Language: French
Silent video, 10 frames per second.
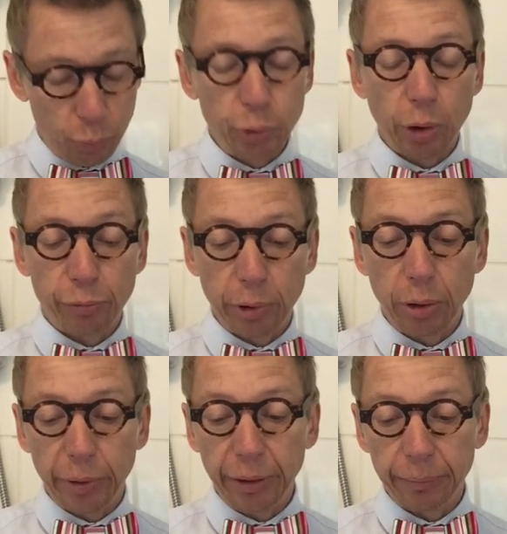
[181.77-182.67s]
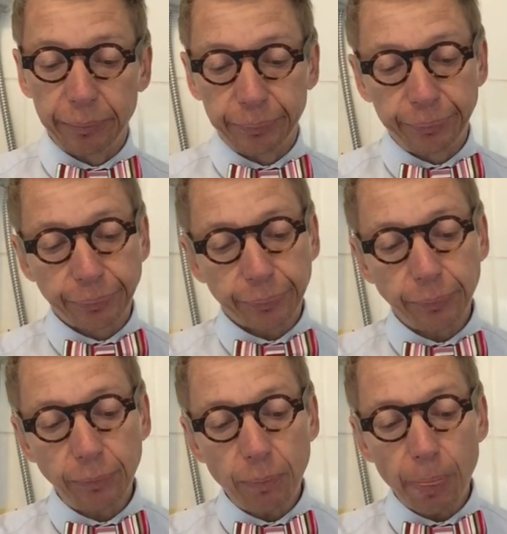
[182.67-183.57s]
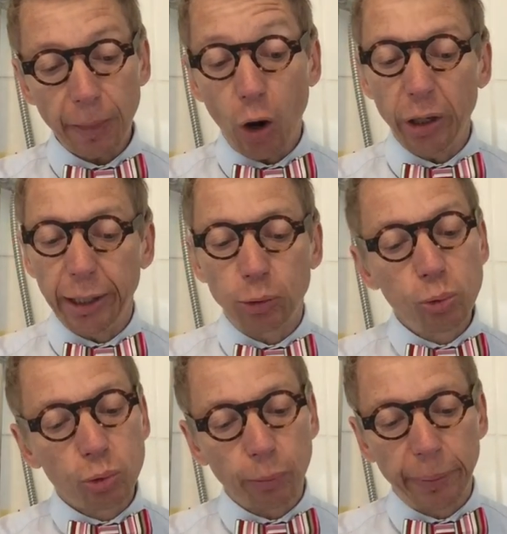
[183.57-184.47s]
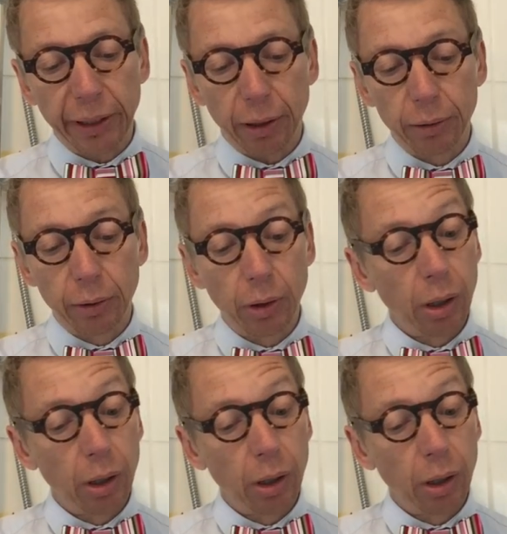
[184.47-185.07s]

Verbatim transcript: Plusieurs fois, oui. Oh, il est cool, ton père.